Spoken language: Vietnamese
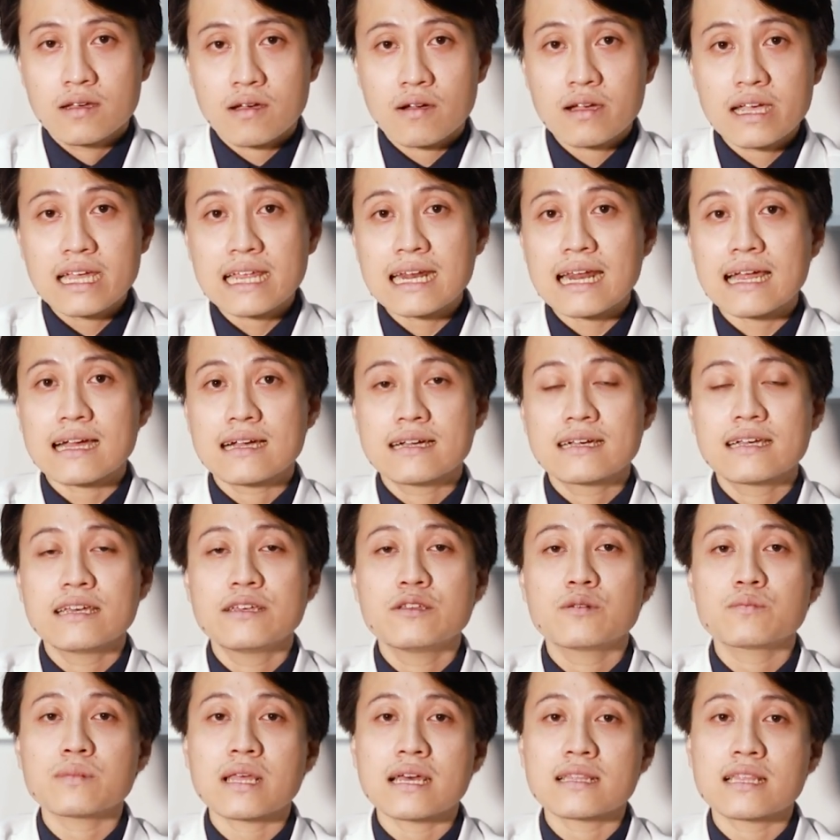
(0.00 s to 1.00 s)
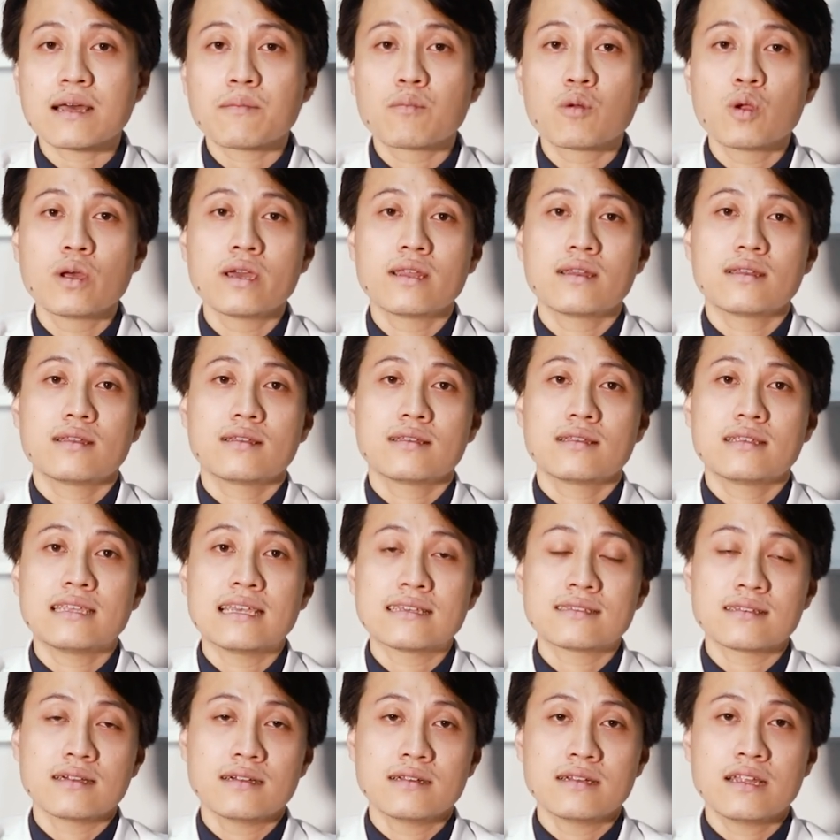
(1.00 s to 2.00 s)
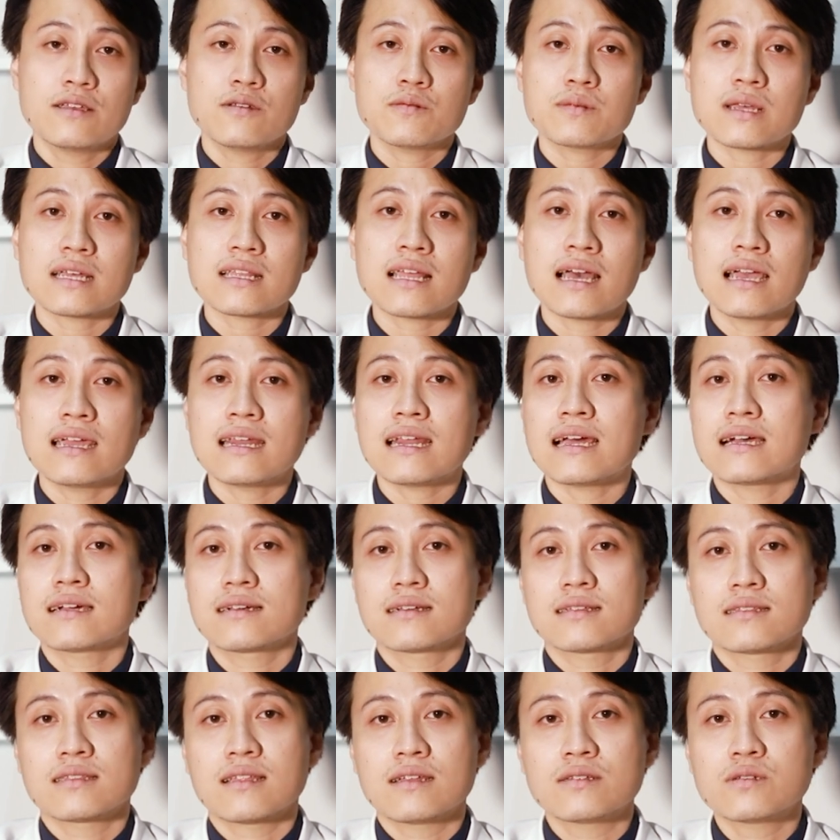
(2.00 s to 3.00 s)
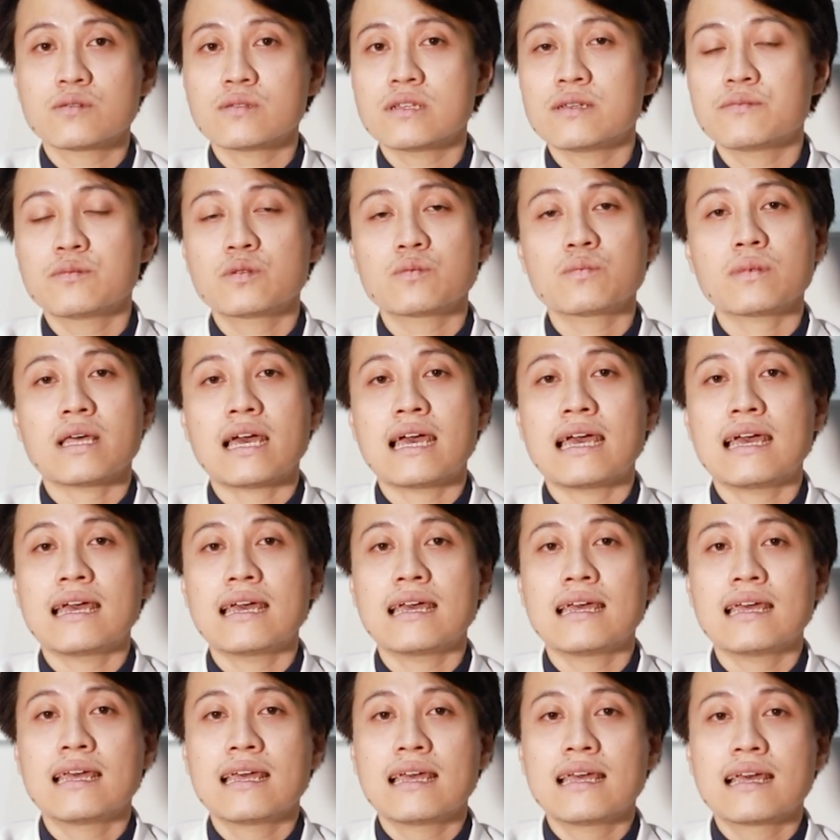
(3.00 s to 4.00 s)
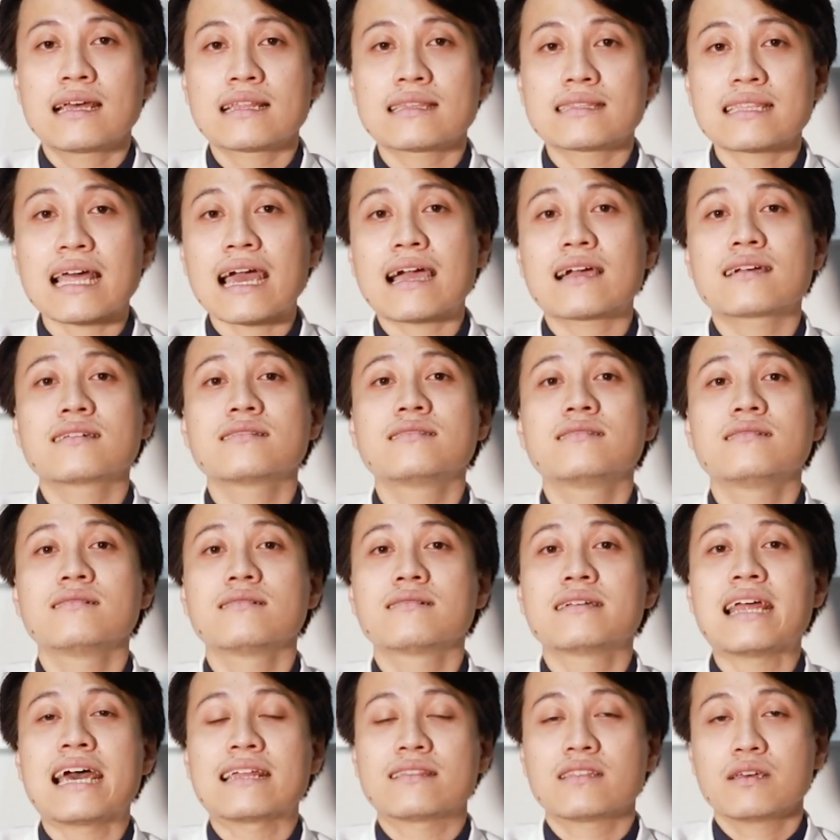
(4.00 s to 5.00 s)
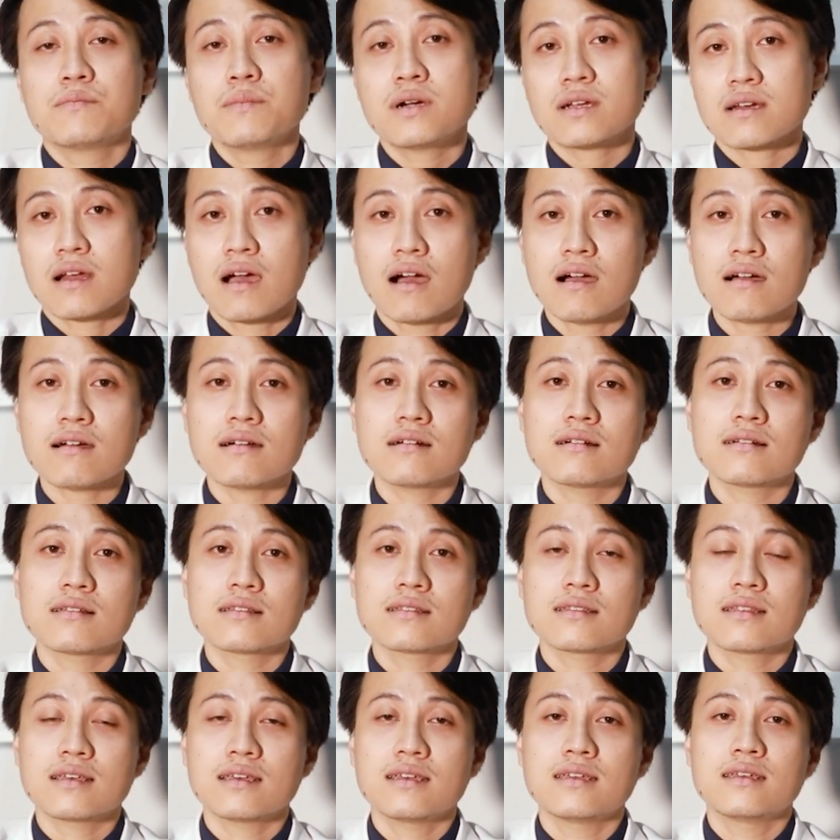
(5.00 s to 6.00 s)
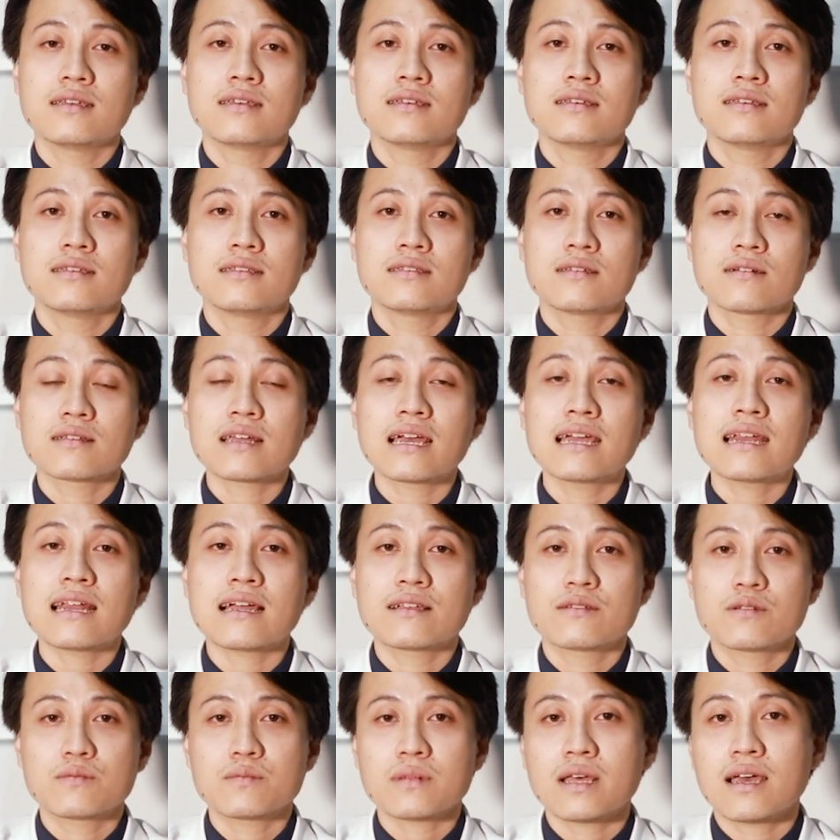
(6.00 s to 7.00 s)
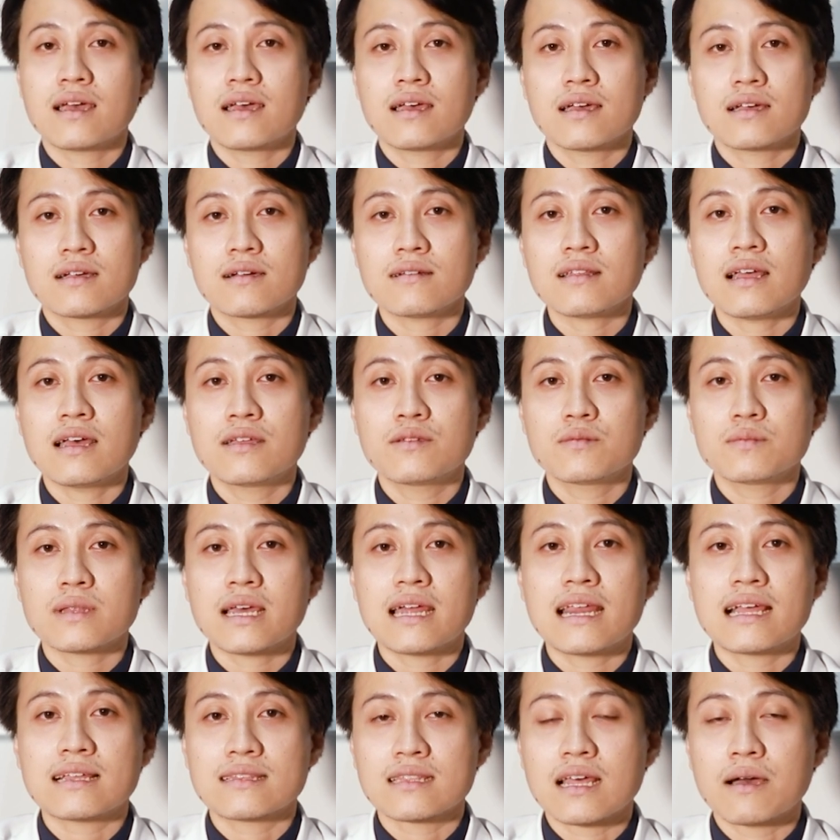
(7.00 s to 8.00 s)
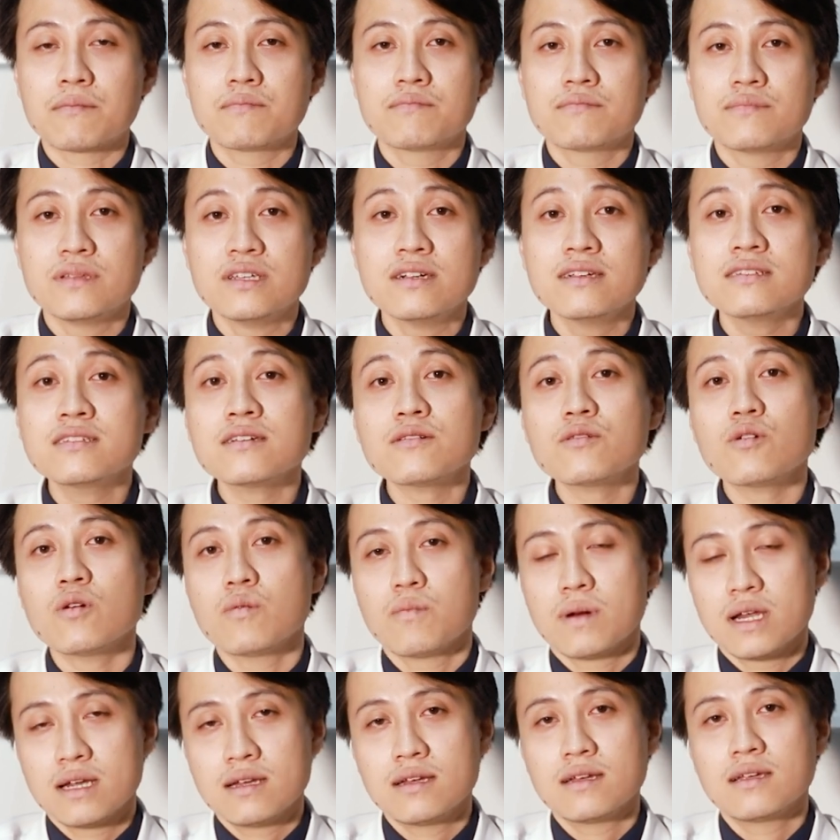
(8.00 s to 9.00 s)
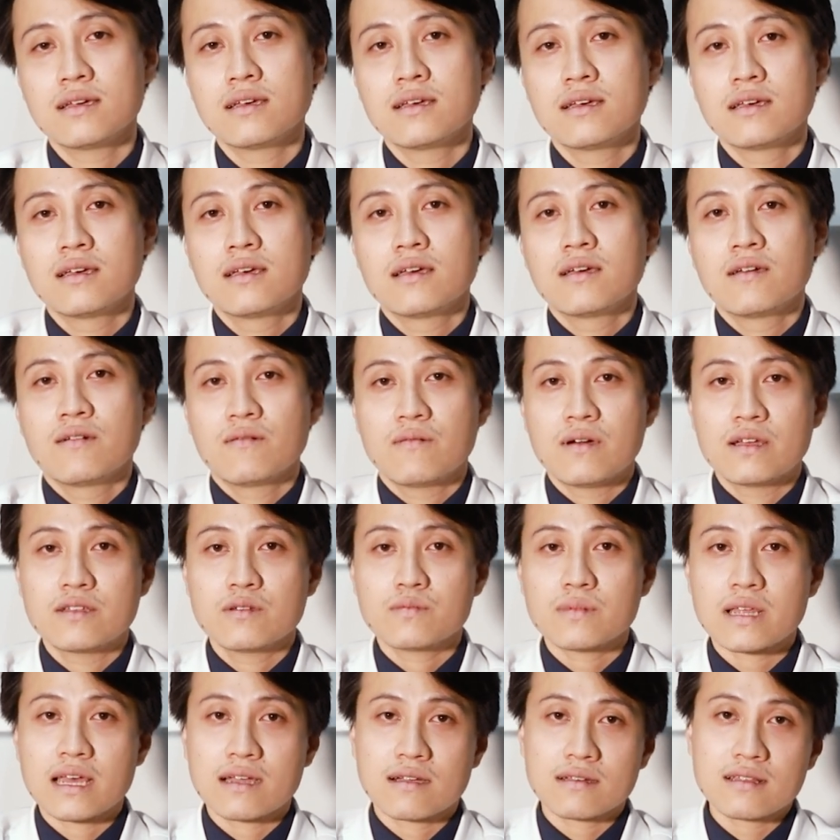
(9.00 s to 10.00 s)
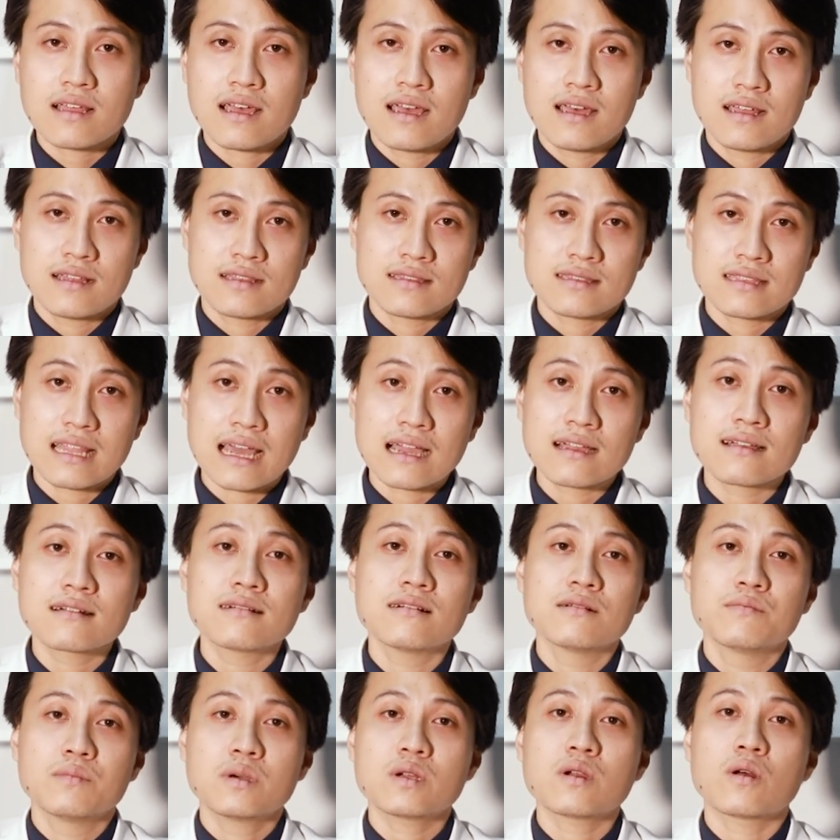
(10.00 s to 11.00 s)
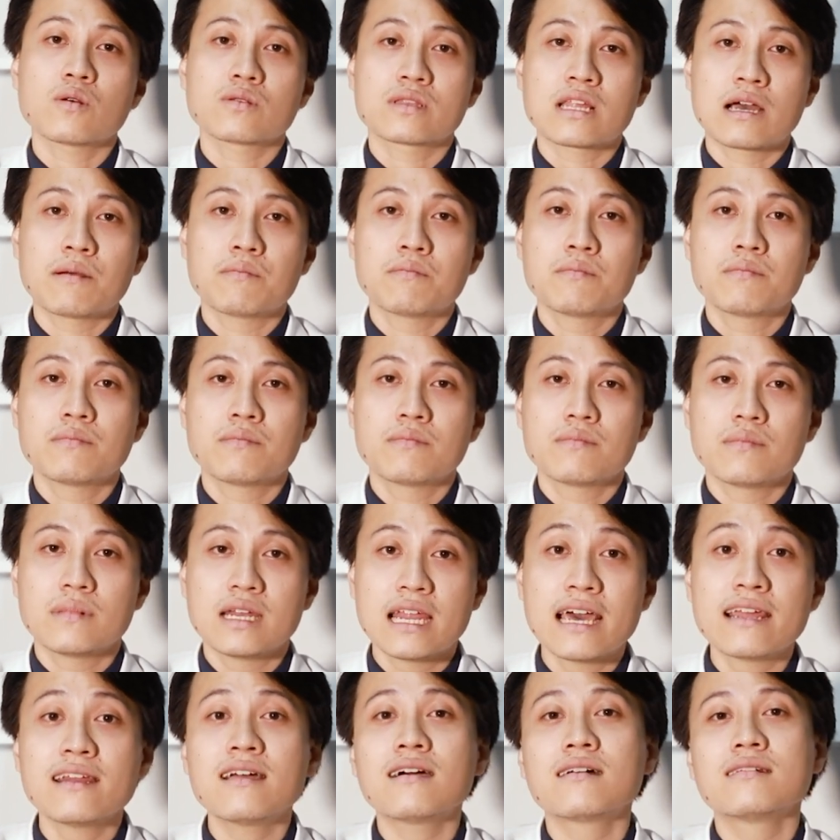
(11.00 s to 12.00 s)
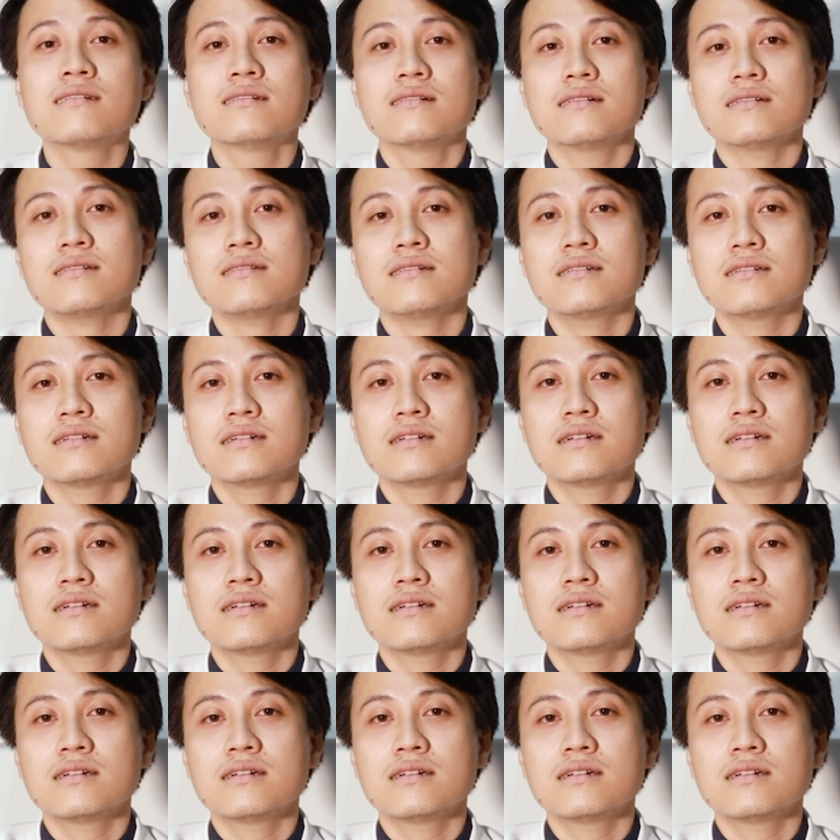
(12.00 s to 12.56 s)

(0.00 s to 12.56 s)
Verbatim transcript: Có nghĩa rằng khi chúng ta tập luyện, giả sử nếu chúng ta thấy rằng tần số tim chúng ta tăng chưa đạt tới mức đó thì cho thấy rằng chúng ta đang tập dưới sức của mình và chúng ta có thể tăng cường mức độ tập lên hơn nữa.